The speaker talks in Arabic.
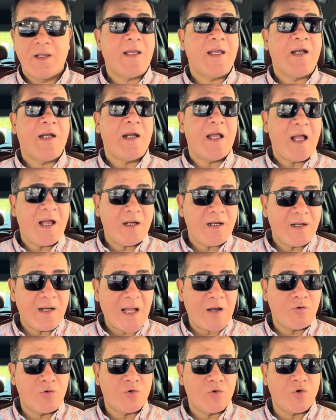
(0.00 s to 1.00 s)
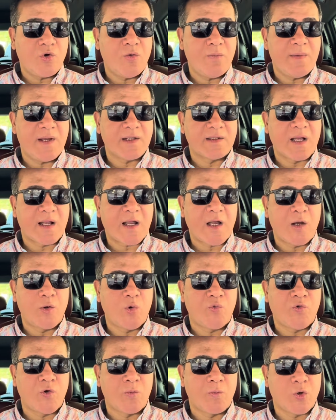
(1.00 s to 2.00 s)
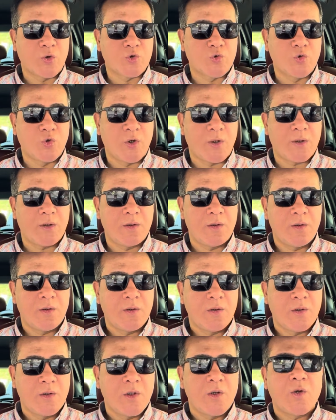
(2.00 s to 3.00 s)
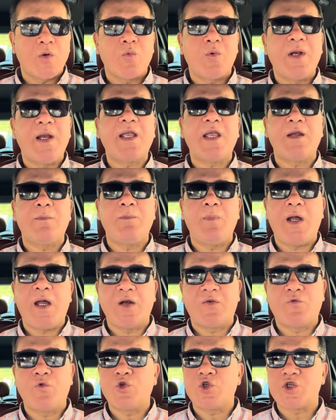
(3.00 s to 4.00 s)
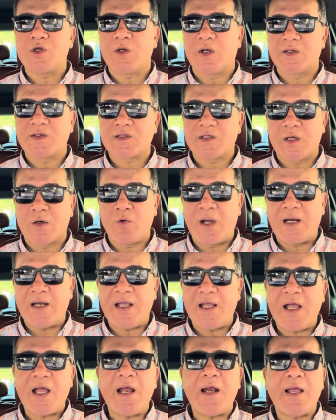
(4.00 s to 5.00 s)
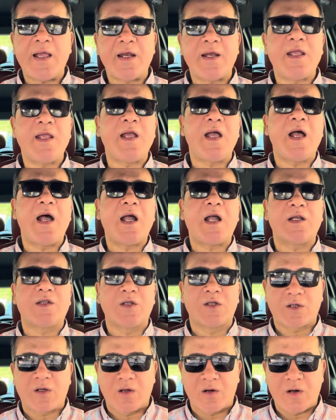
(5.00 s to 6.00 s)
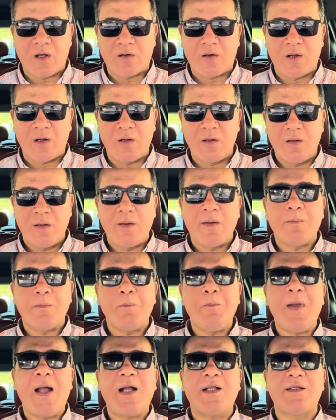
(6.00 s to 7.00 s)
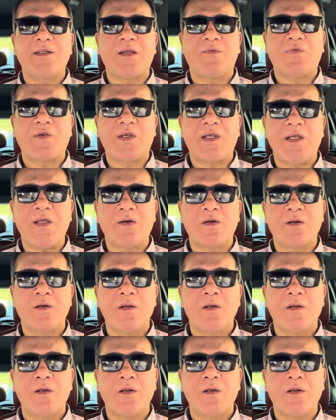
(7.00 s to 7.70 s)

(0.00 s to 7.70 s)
الاهل اللي حاولوا ان هم يتدخلوا في الموضوع ولكن ما عرفوش يأثروا عليها لأن هي أخدت قرارها بعد تفكير